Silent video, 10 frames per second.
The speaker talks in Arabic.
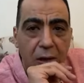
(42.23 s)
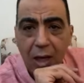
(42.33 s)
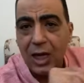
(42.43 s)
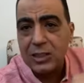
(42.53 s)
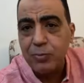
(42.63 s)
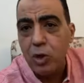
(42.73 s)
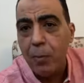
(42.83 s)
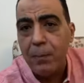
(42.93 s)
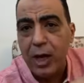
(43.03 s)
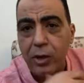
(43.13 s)
خصم
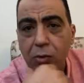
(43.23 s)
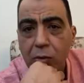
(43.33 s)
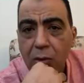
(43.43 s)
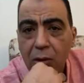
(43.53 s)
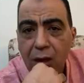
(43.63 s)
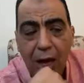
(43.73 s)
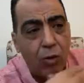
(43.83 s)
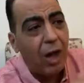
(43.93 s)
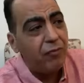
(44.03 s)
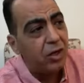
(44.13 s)
يوم منه او
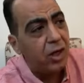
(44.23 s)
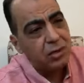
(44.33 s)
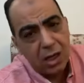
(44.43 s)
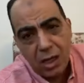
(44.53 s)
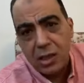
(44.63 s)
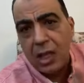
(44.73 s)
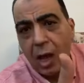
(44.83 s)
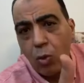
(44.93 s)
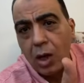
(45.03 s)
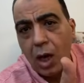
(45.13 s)
لفت نظر لان ده
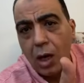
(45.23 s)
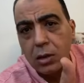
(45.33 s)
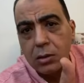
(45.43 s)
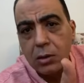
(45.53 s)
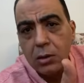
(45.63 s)
اول غلط